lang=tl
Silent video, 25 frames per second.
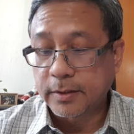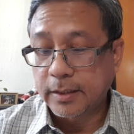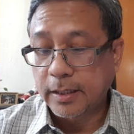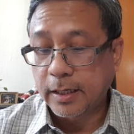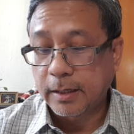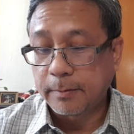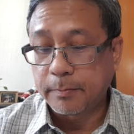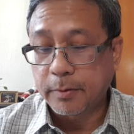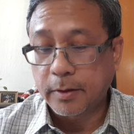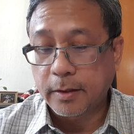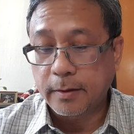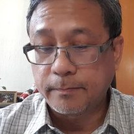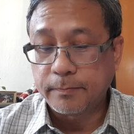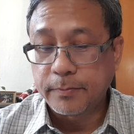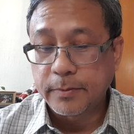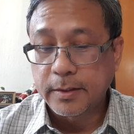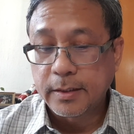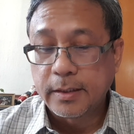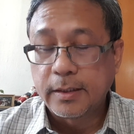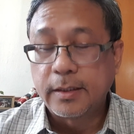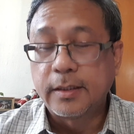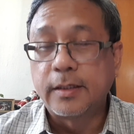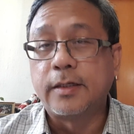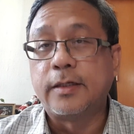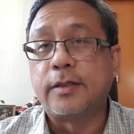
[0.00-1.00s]
Okay po?
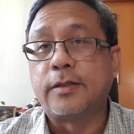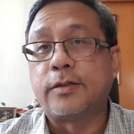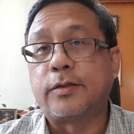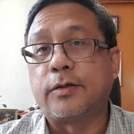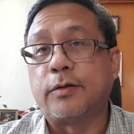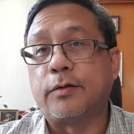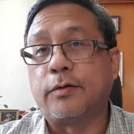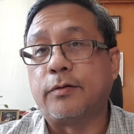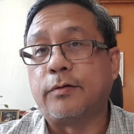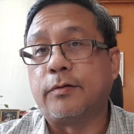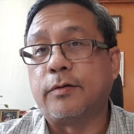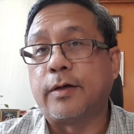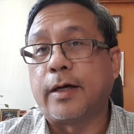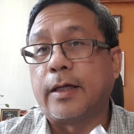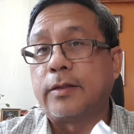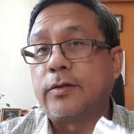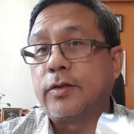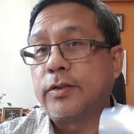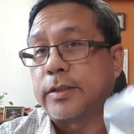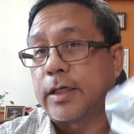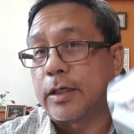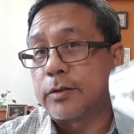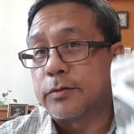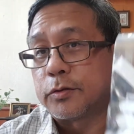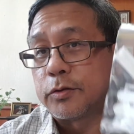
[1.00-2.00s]
So, eto
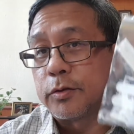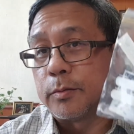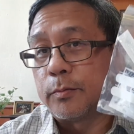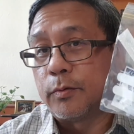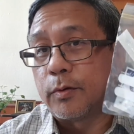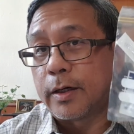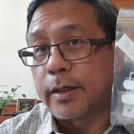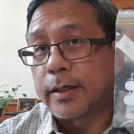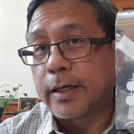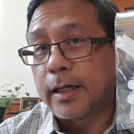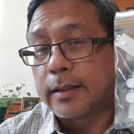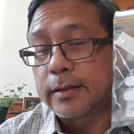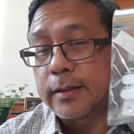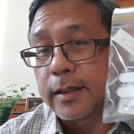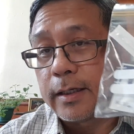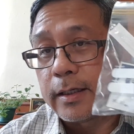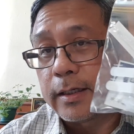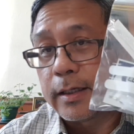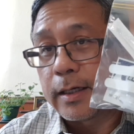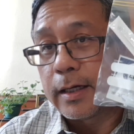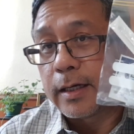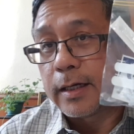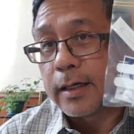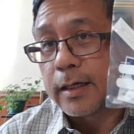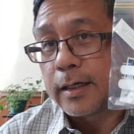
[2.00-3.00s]
siya. Susubukan
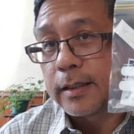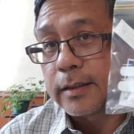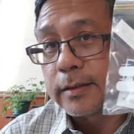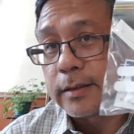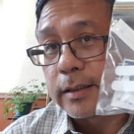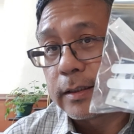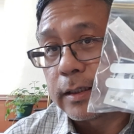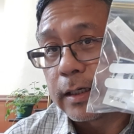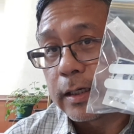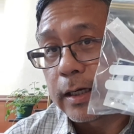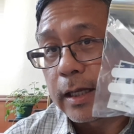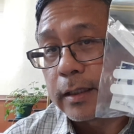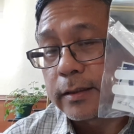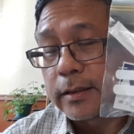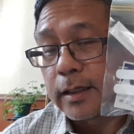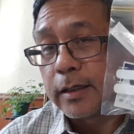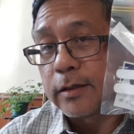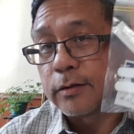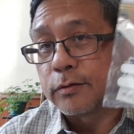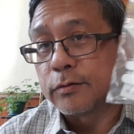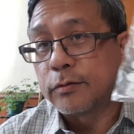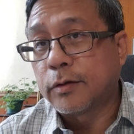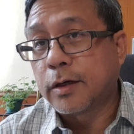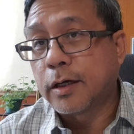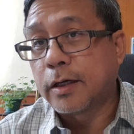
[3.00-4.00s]
natin na uh, tingnan
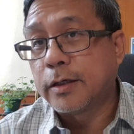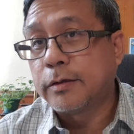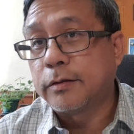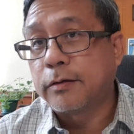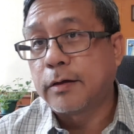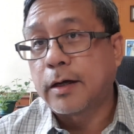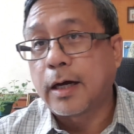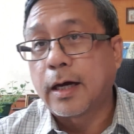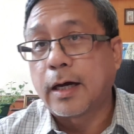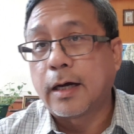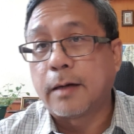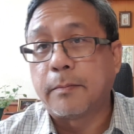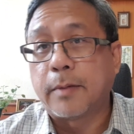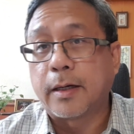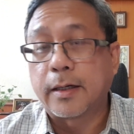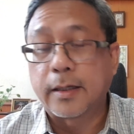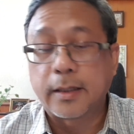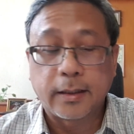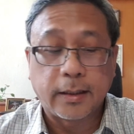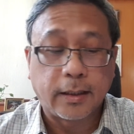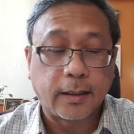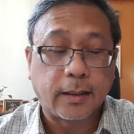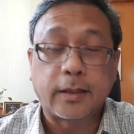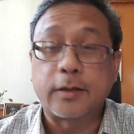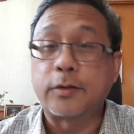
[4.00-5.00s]
natin kung ano ang
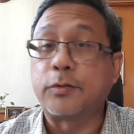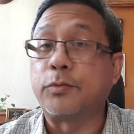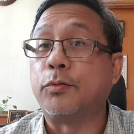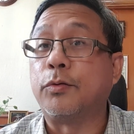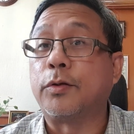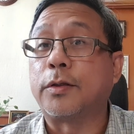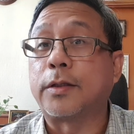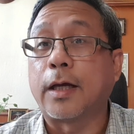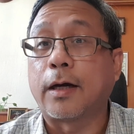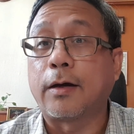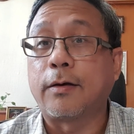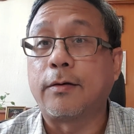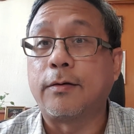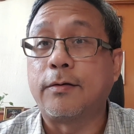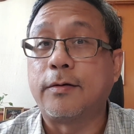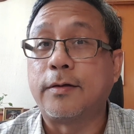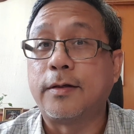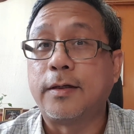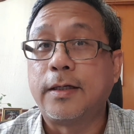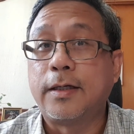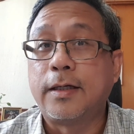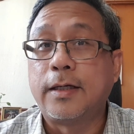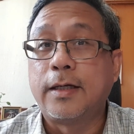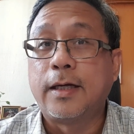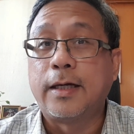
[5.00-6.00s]
magiging resulta ko.
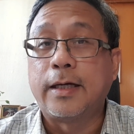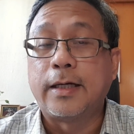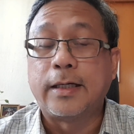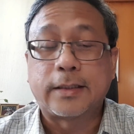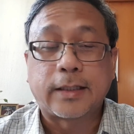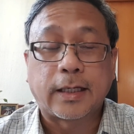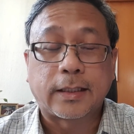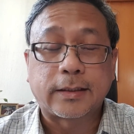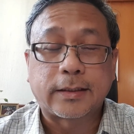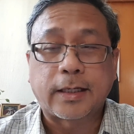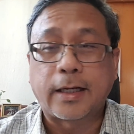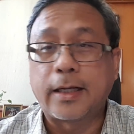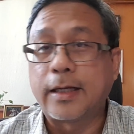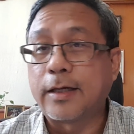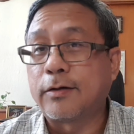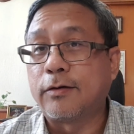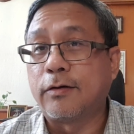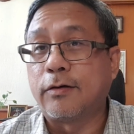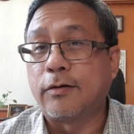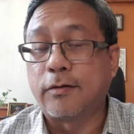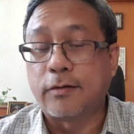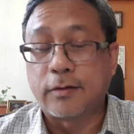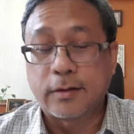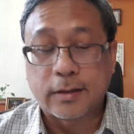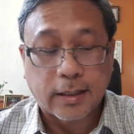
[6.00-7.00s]
Itatry
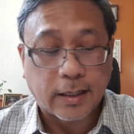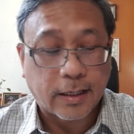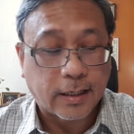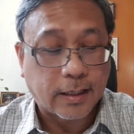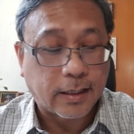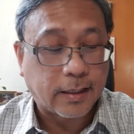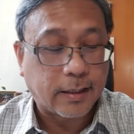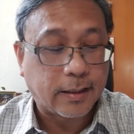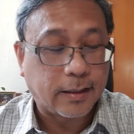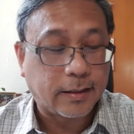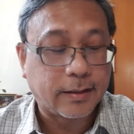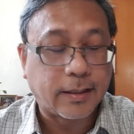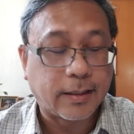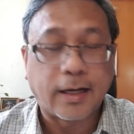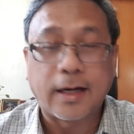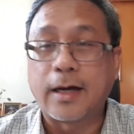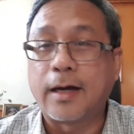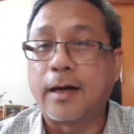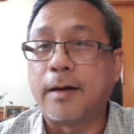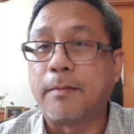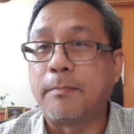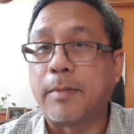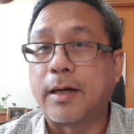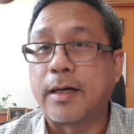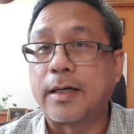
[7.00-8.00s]
ko uh,
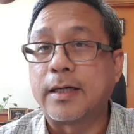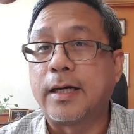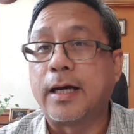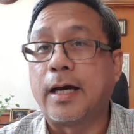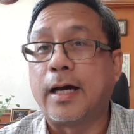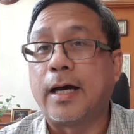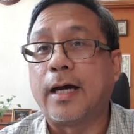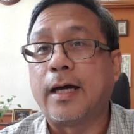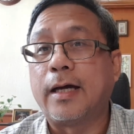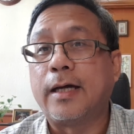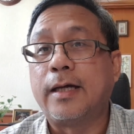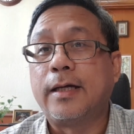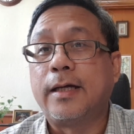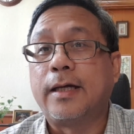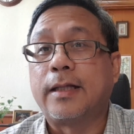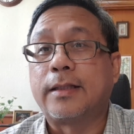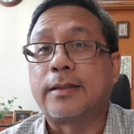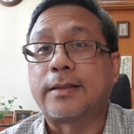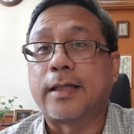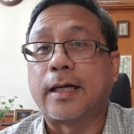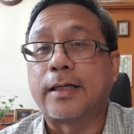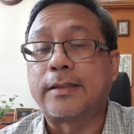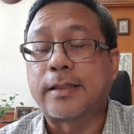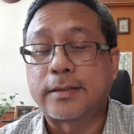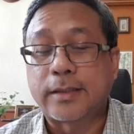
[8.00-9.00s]
na
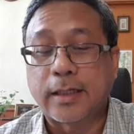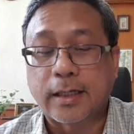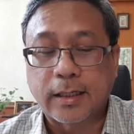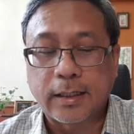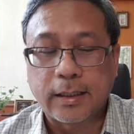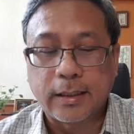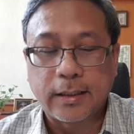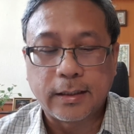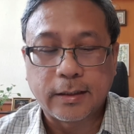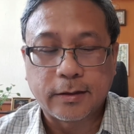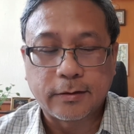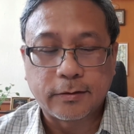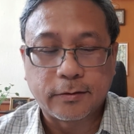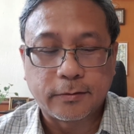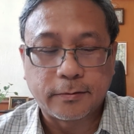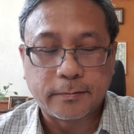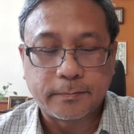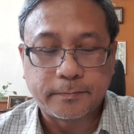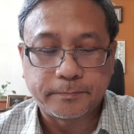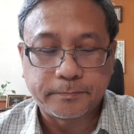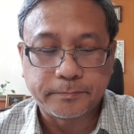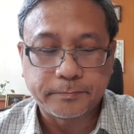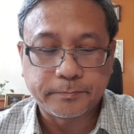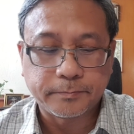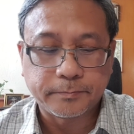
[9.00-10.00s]
mag-test uh, sa sarili ko.